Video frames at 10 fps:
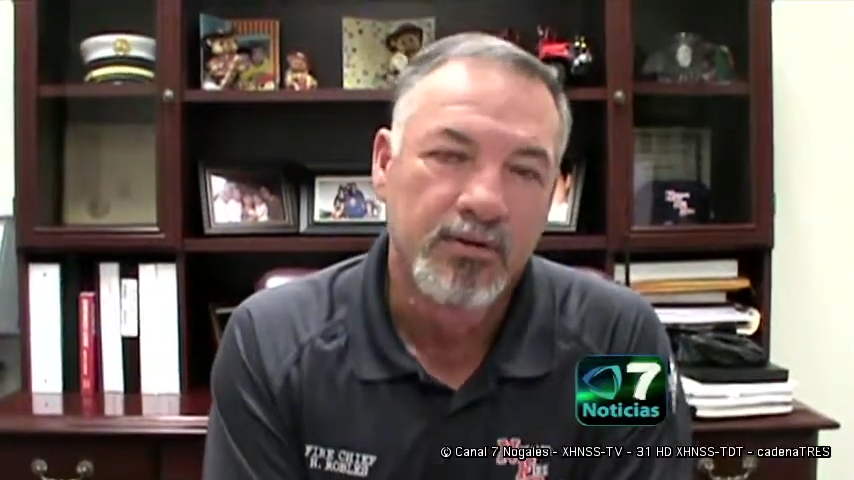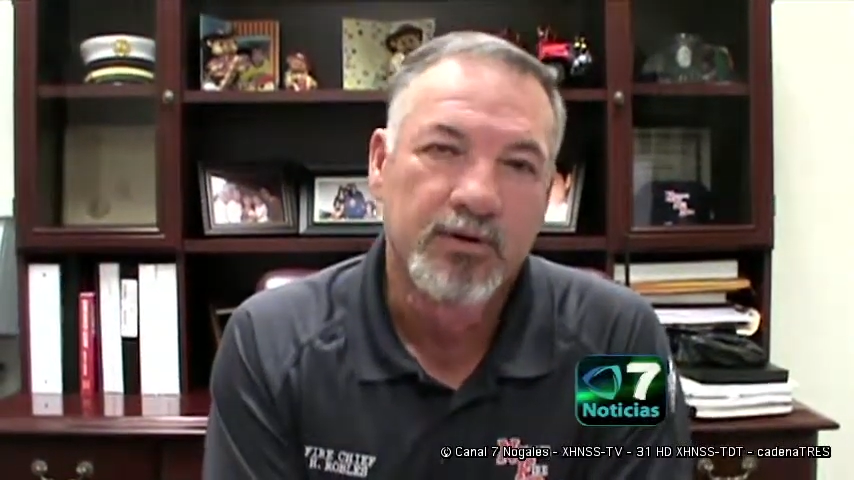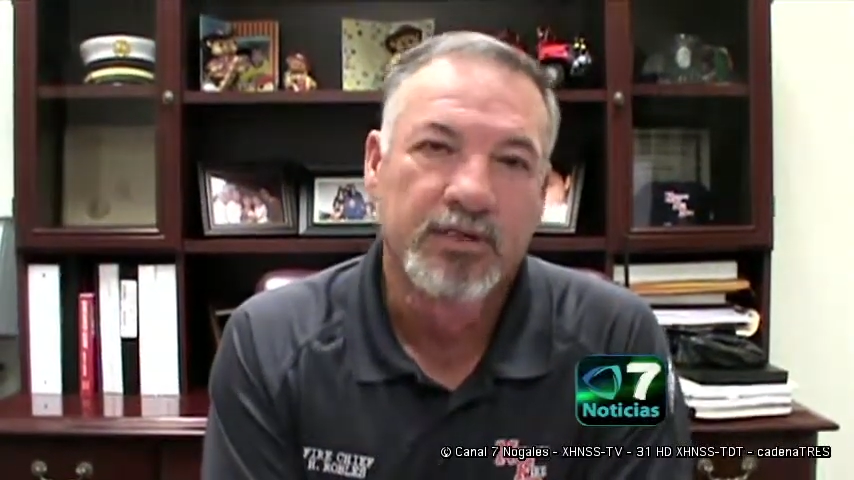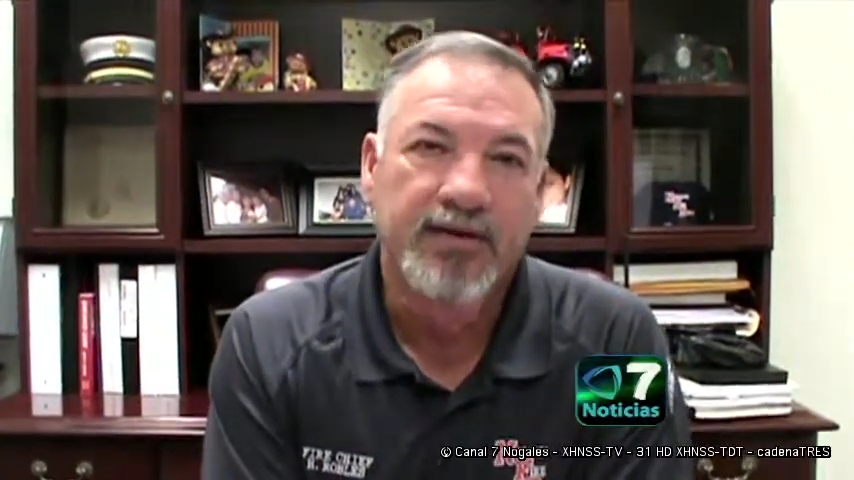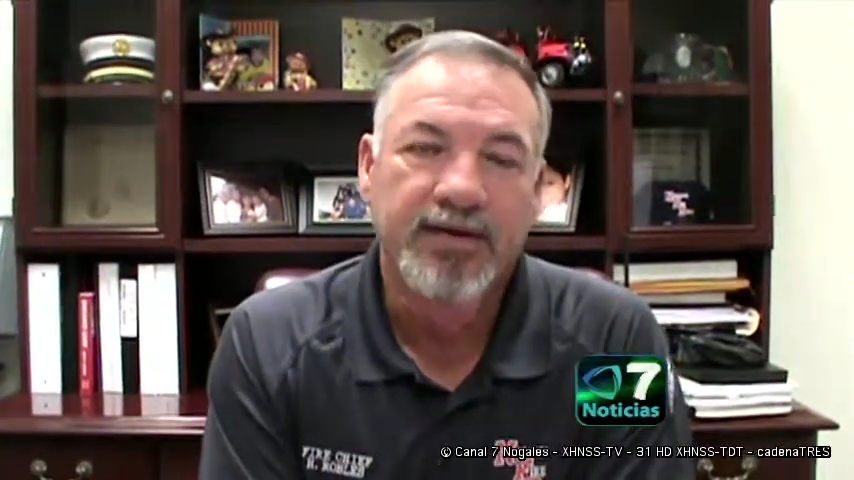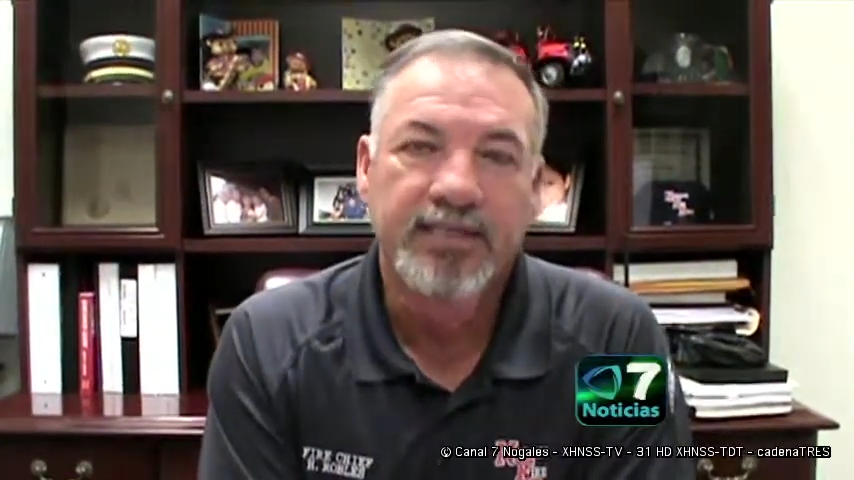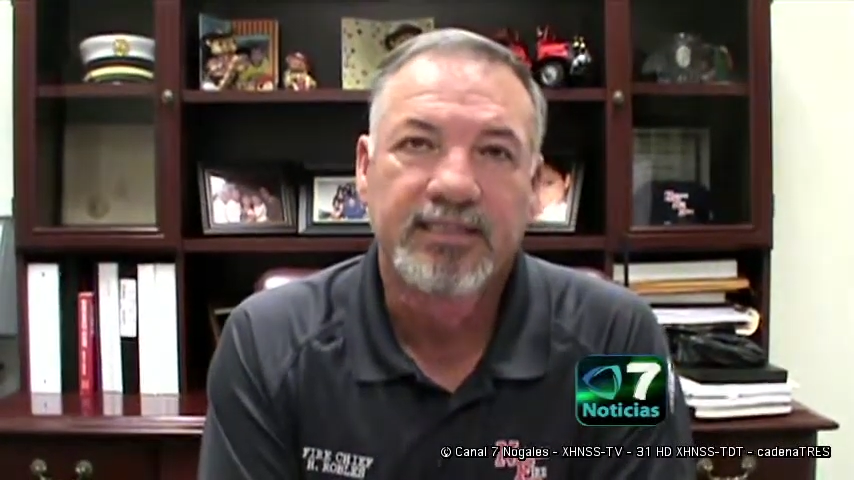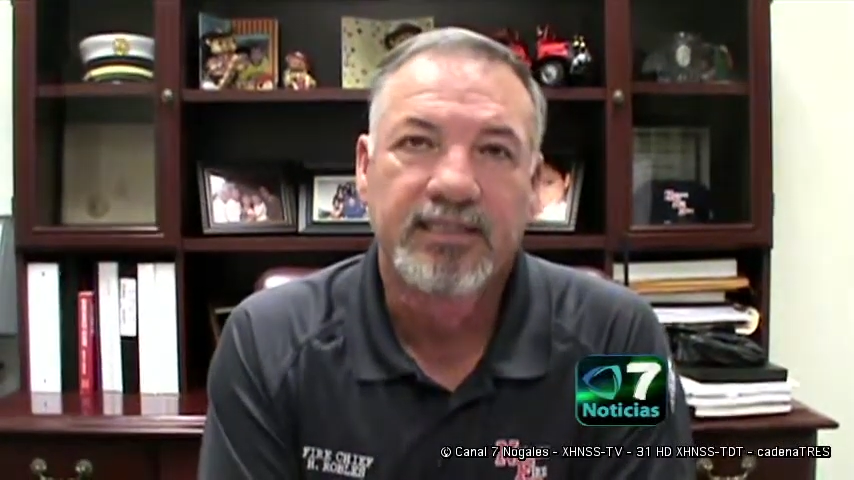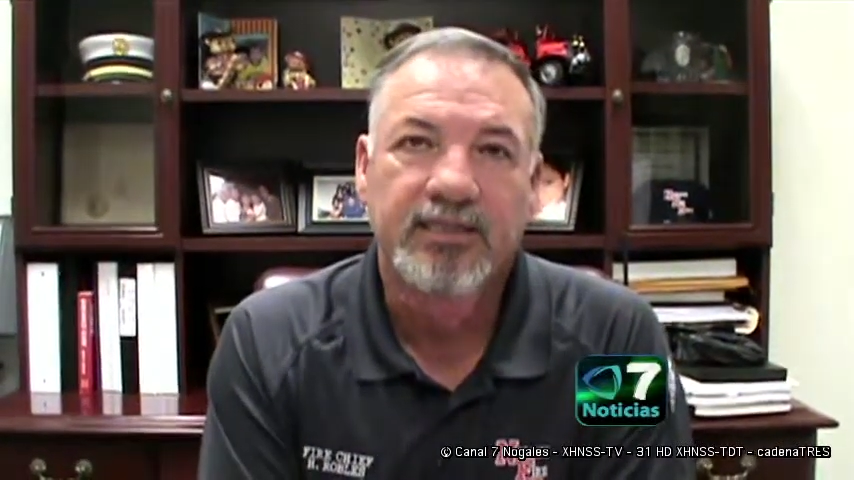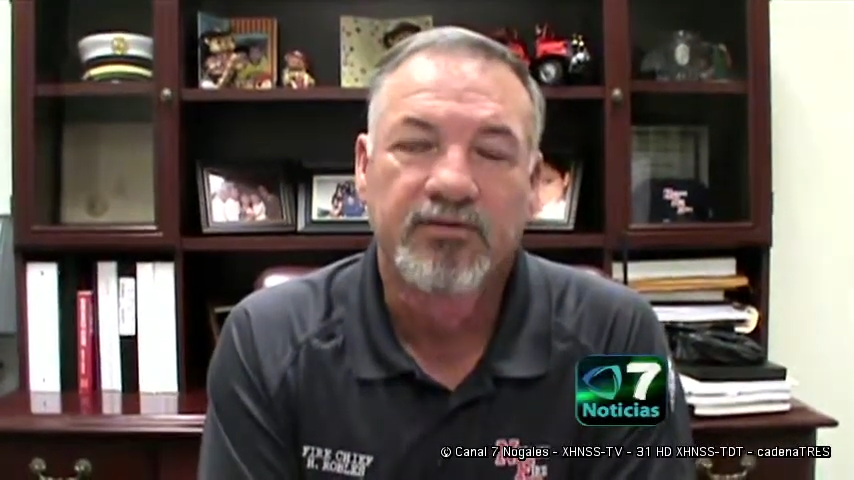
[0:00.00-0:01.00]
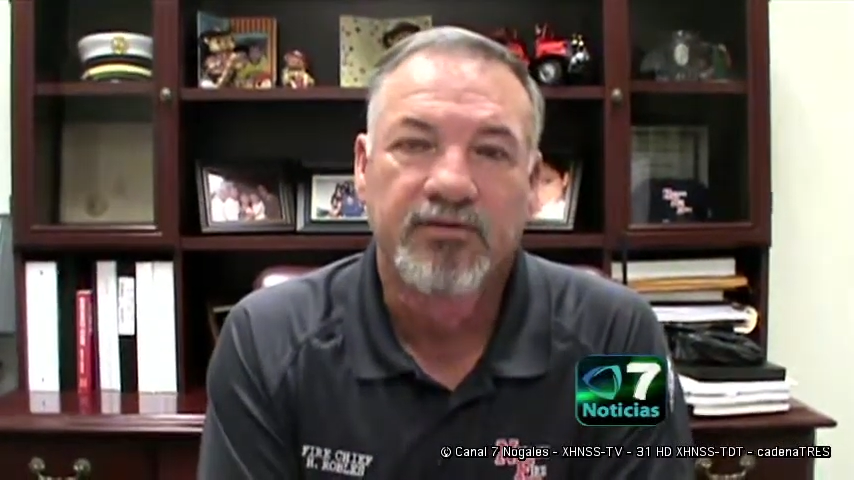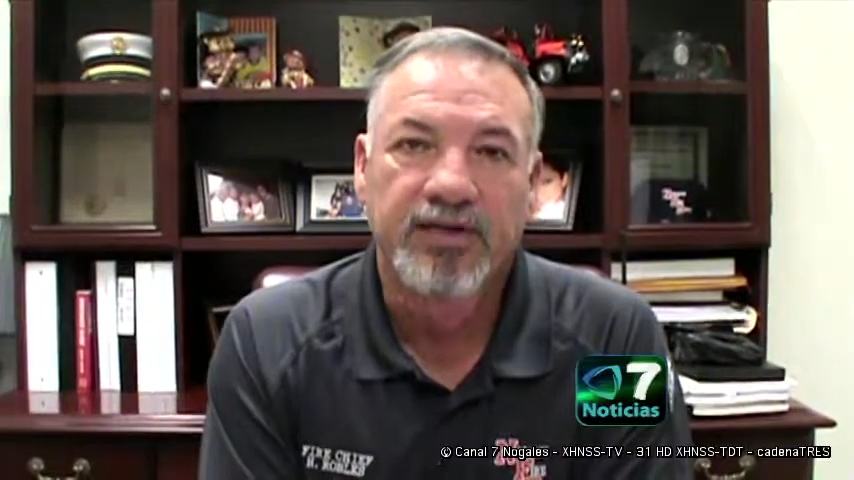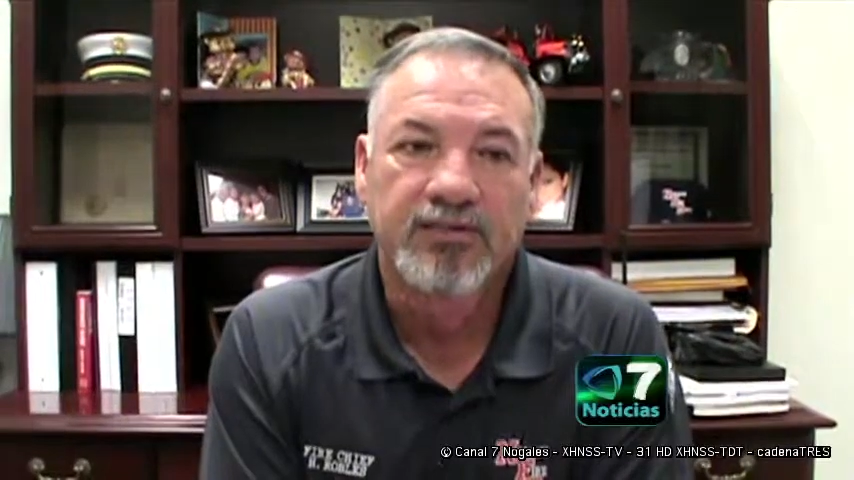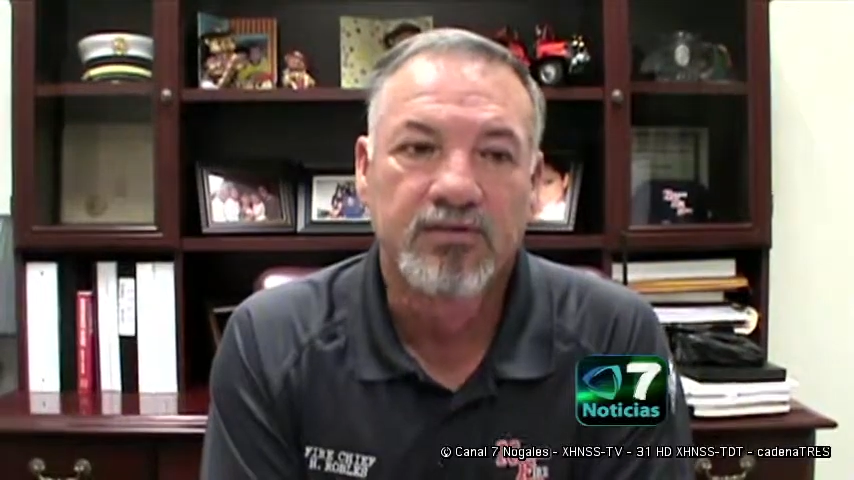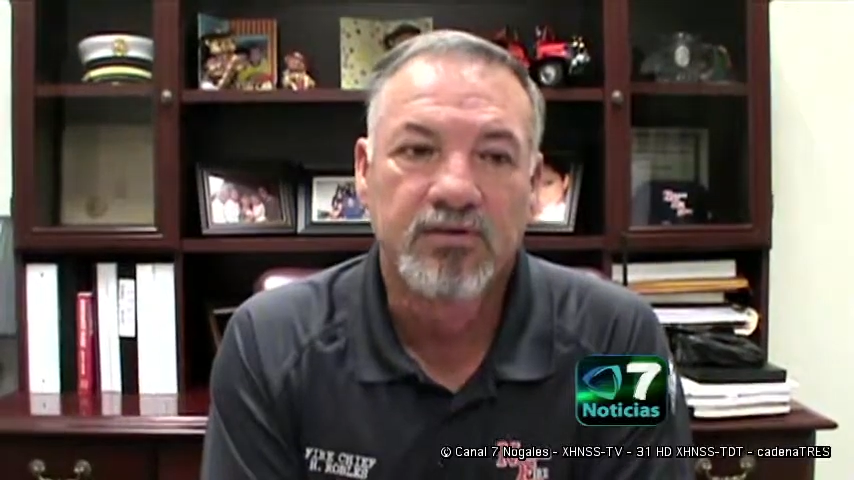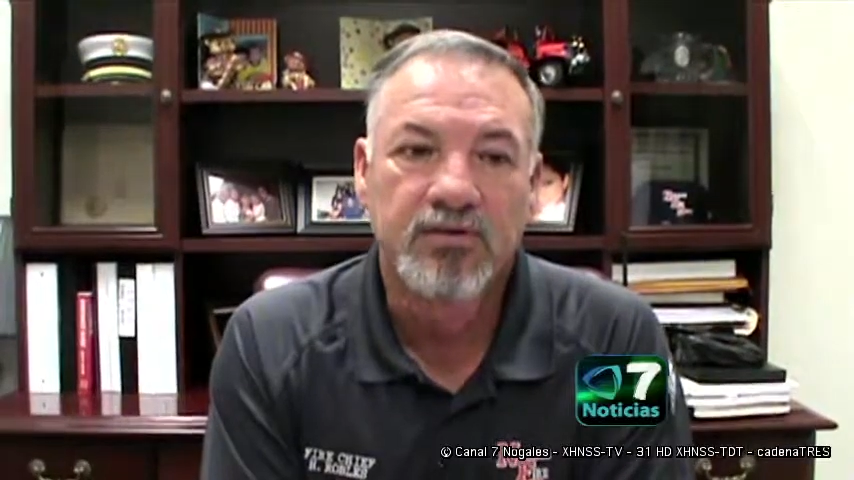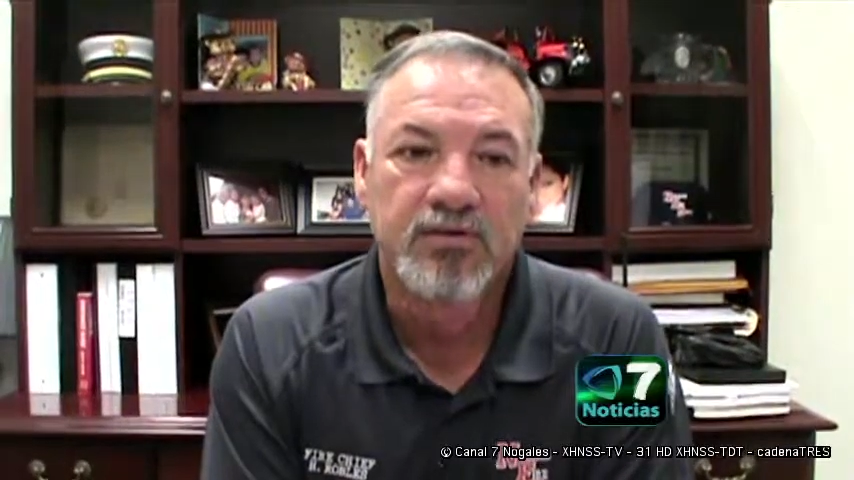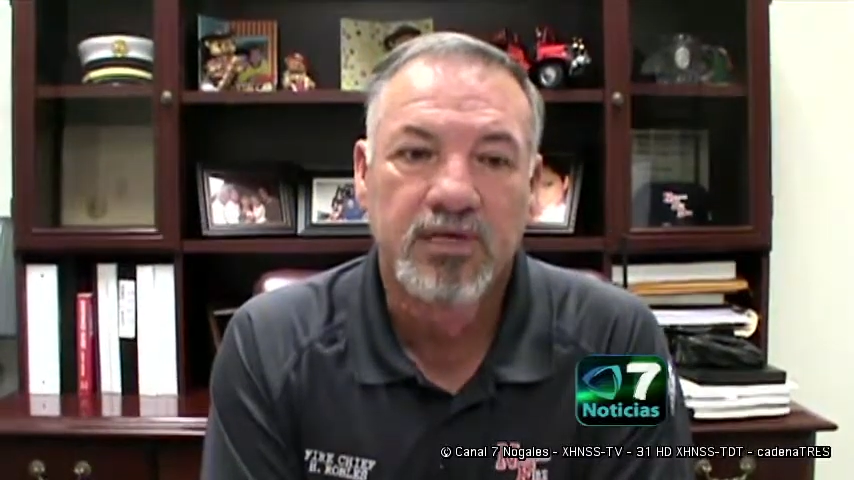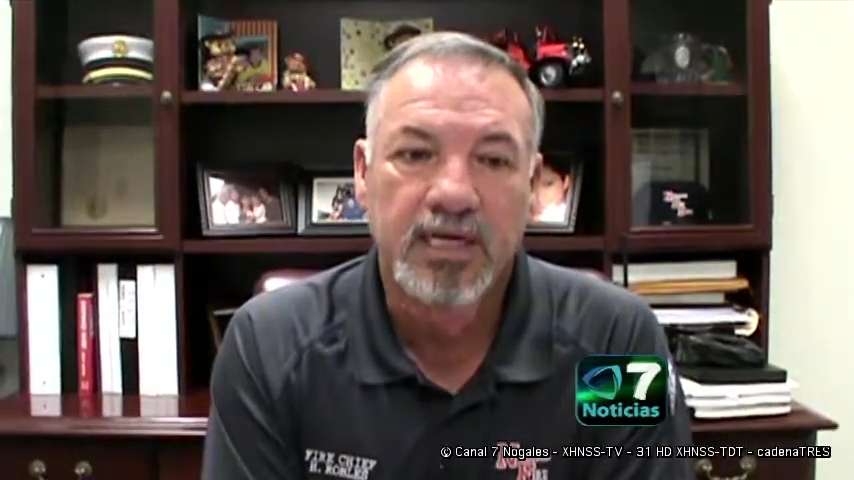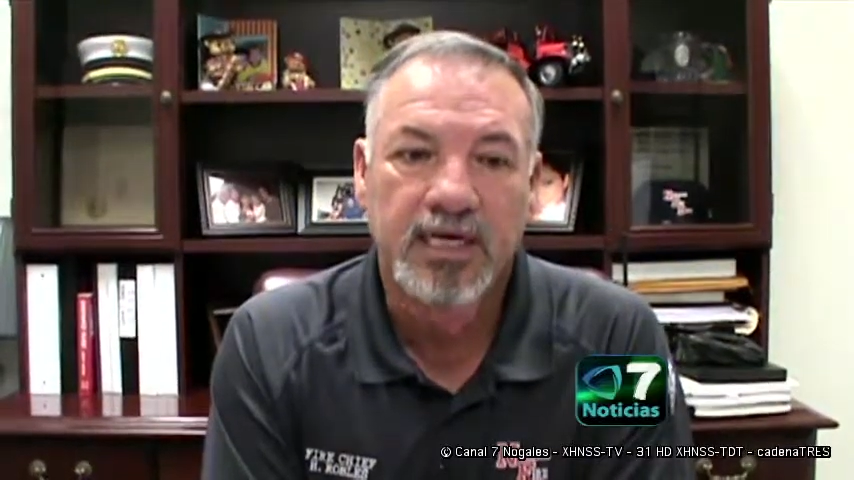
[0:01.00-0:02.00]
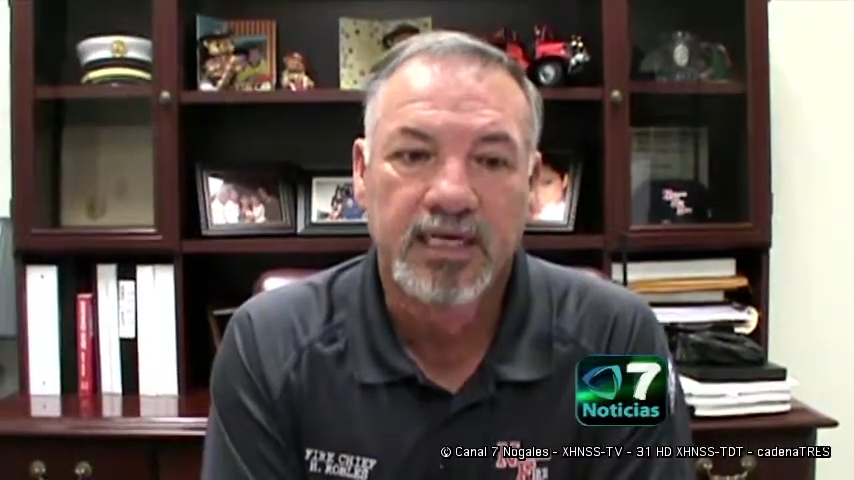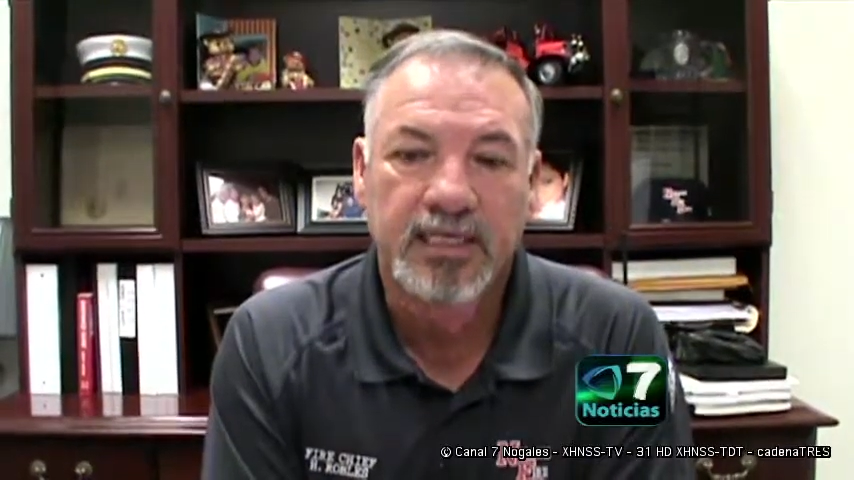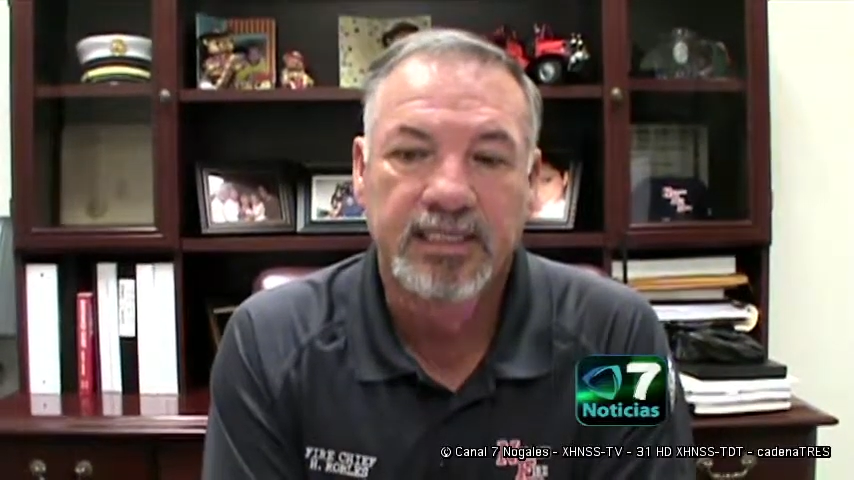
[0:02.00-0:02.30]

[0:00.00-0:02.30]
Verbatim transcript: otra vez les ofrezco ah,